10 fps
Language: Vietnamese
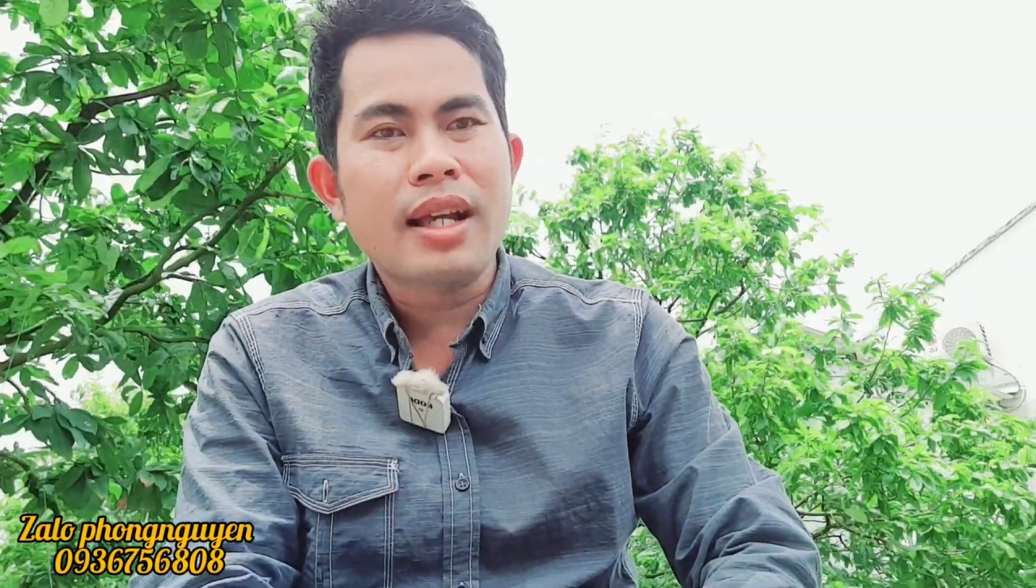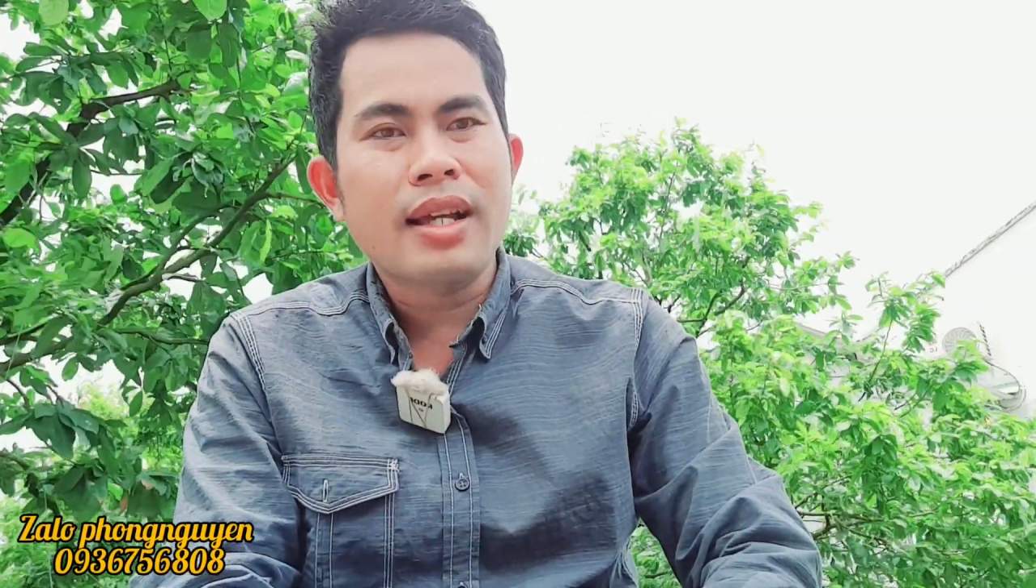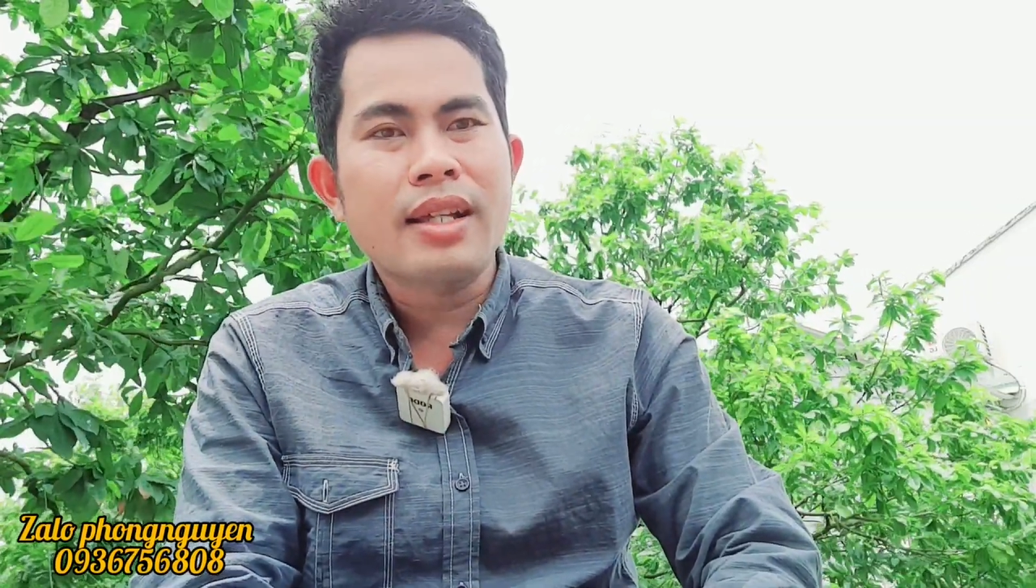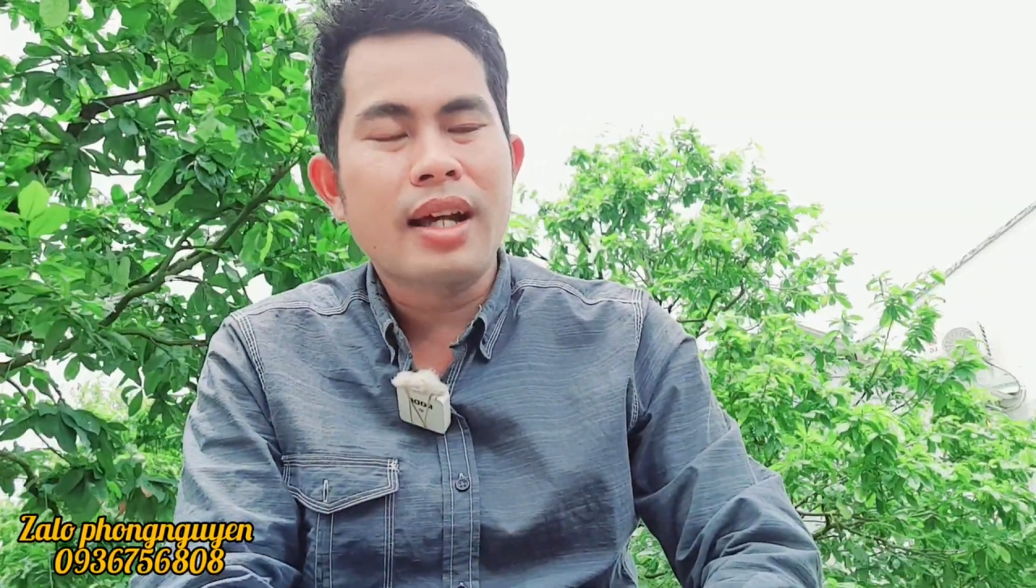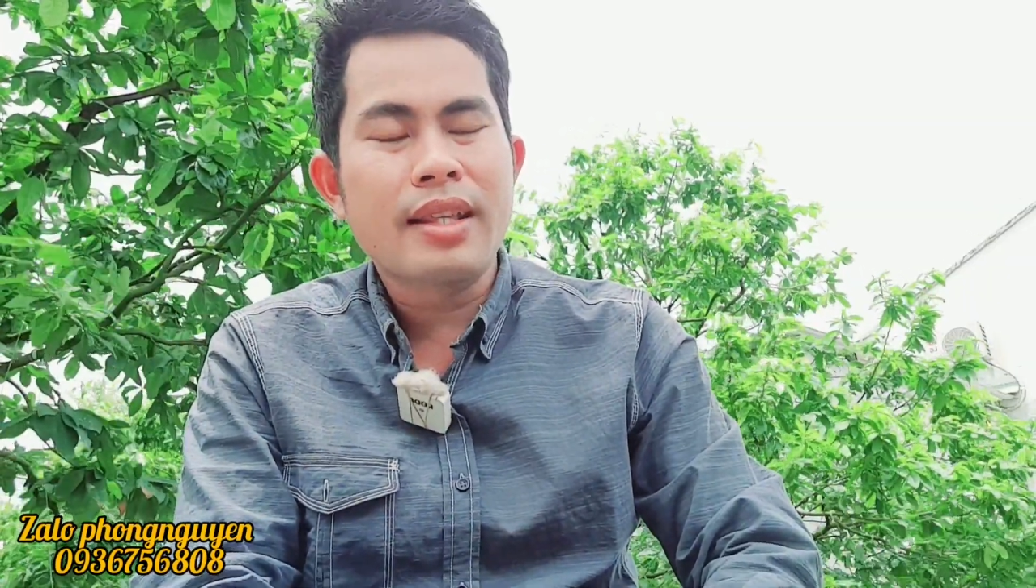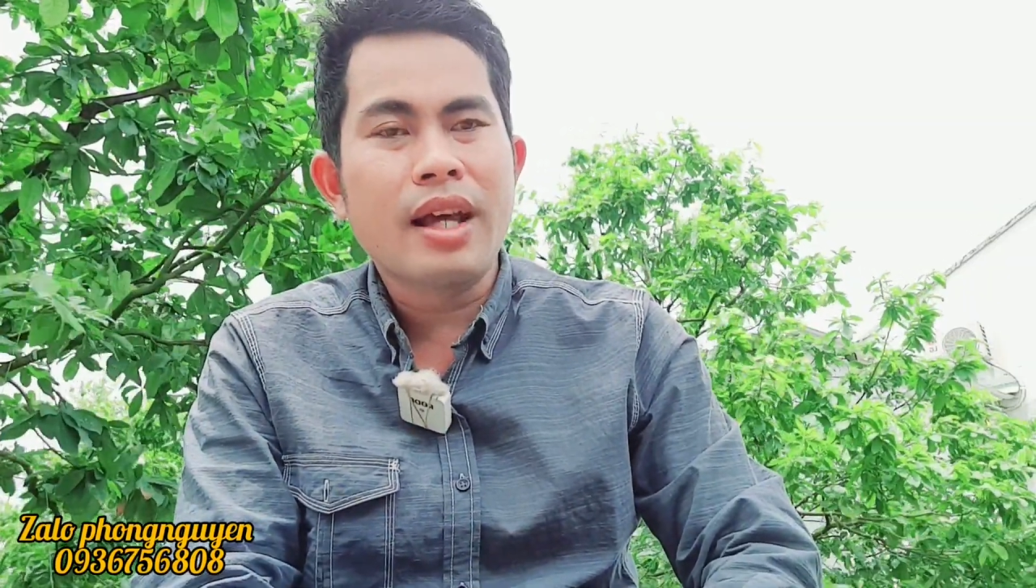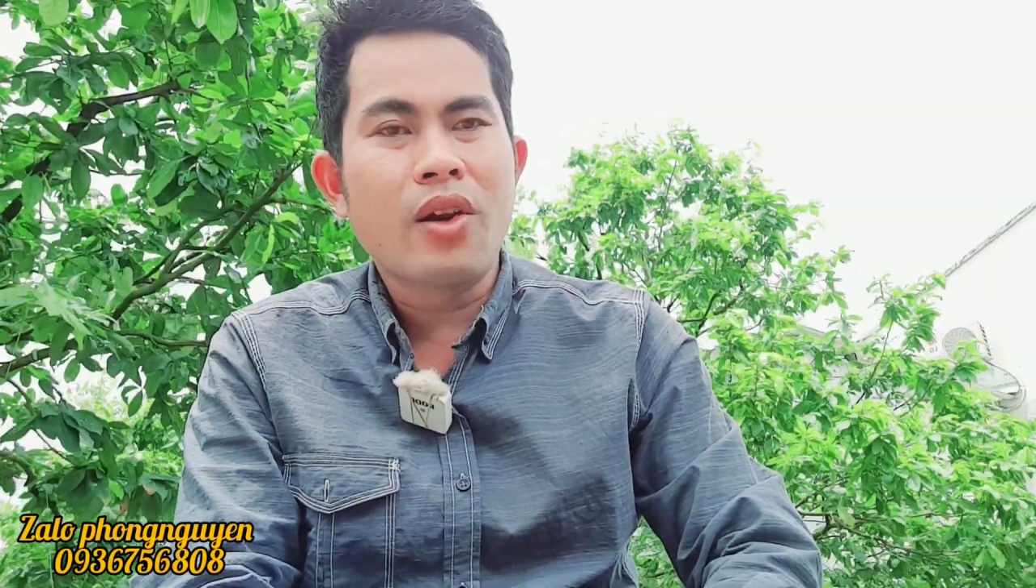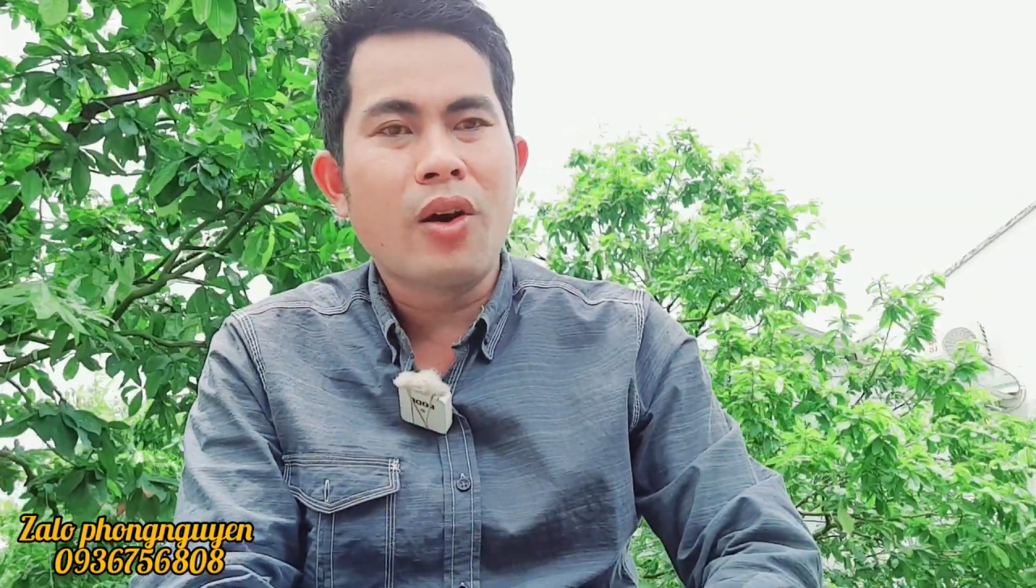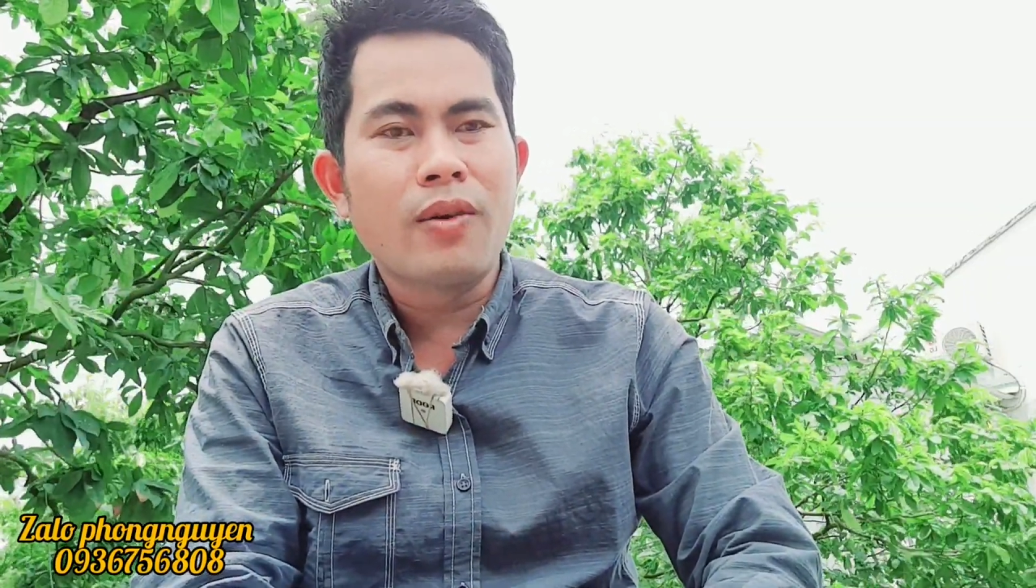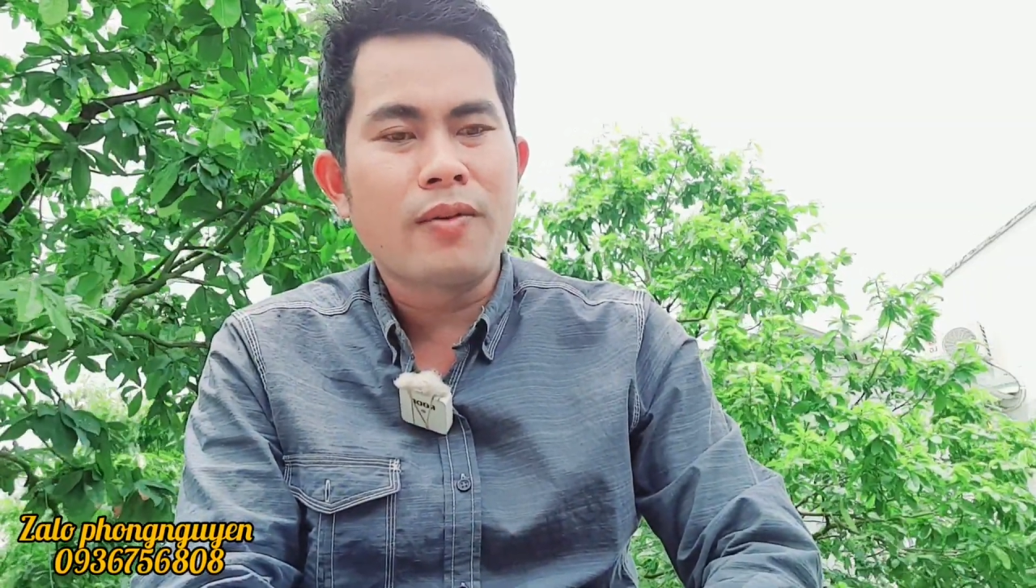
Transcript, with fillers: cái Zalo mà